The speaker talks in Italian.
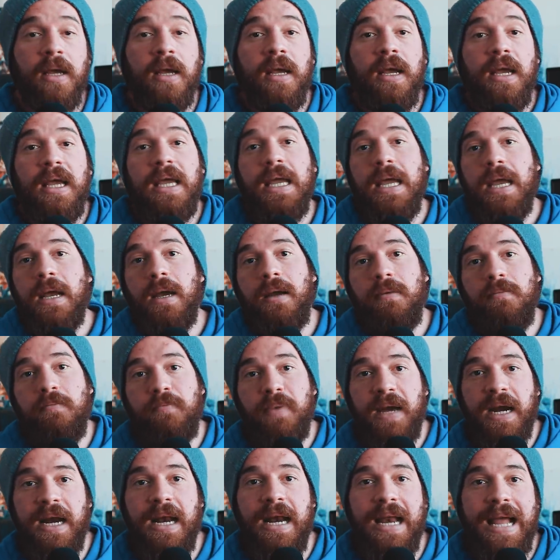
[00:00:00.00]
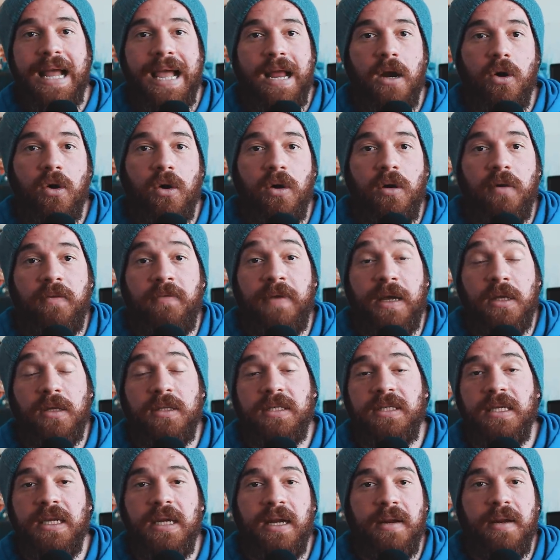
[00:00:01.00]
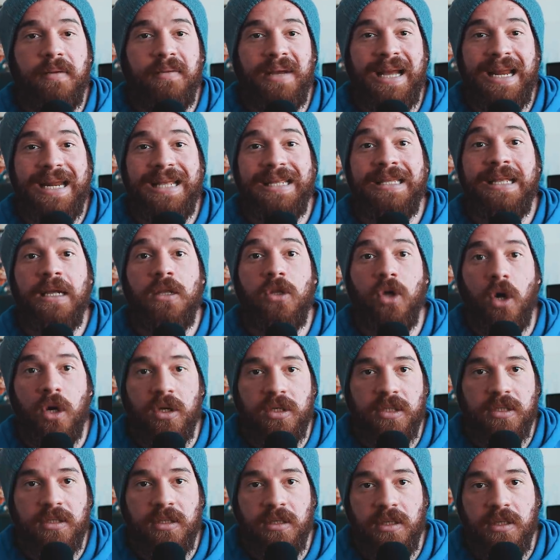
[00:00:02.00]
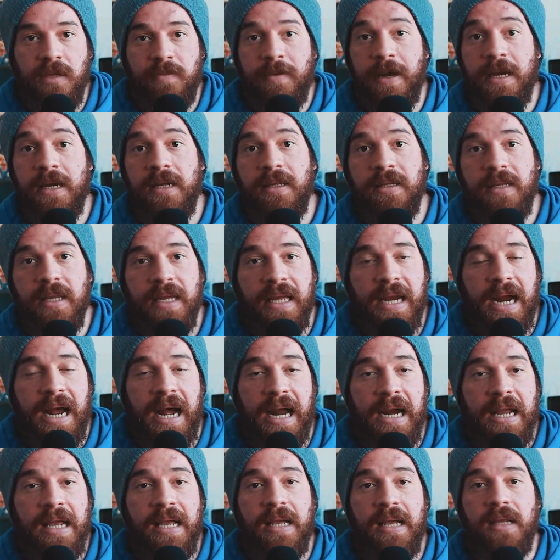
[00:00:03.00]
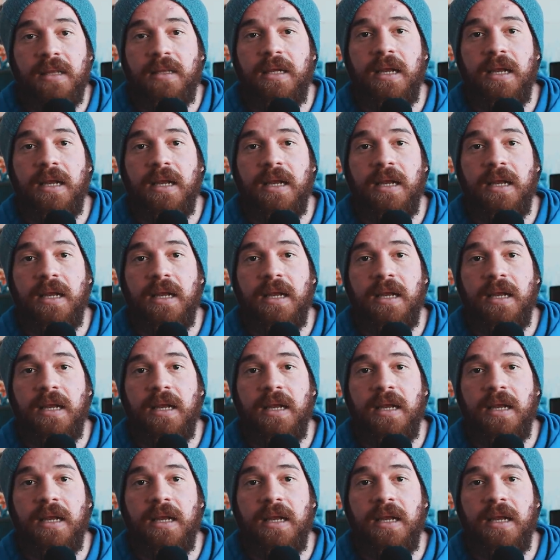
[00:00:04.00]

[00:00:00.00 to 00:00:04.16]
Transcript: e in parallelo vado a inserire magari dei toast di pane integrale,